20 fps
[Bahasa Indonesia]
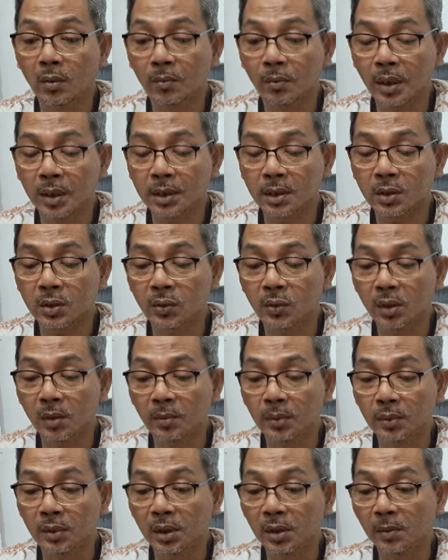oleh Kompas
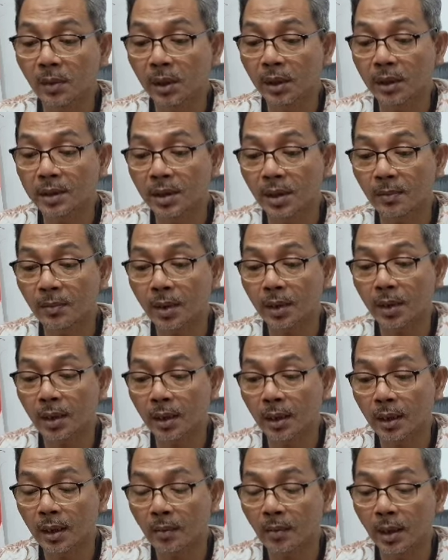25 Desember
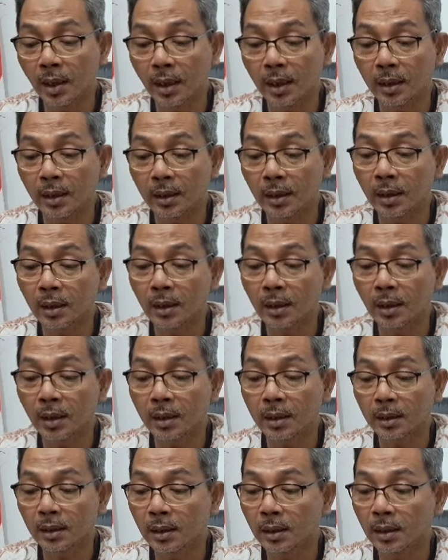kemarin
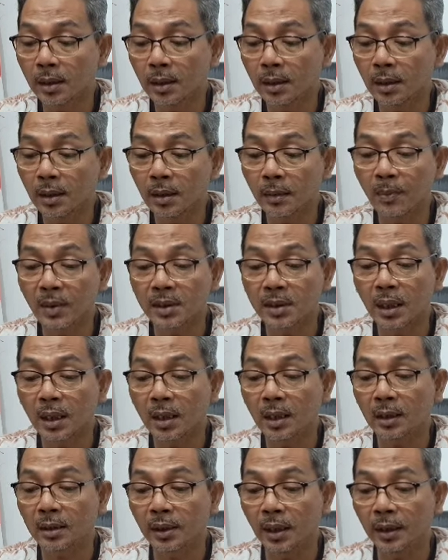hari pas
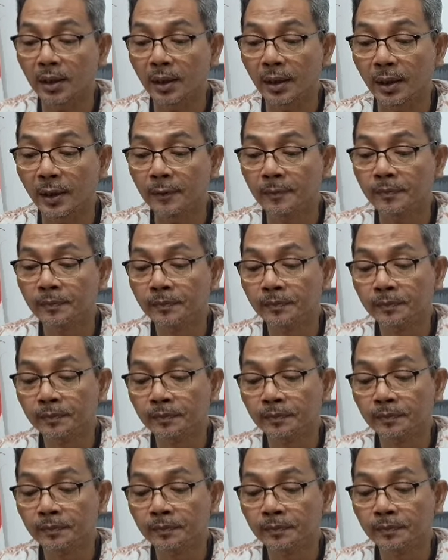hari Natalnya ya.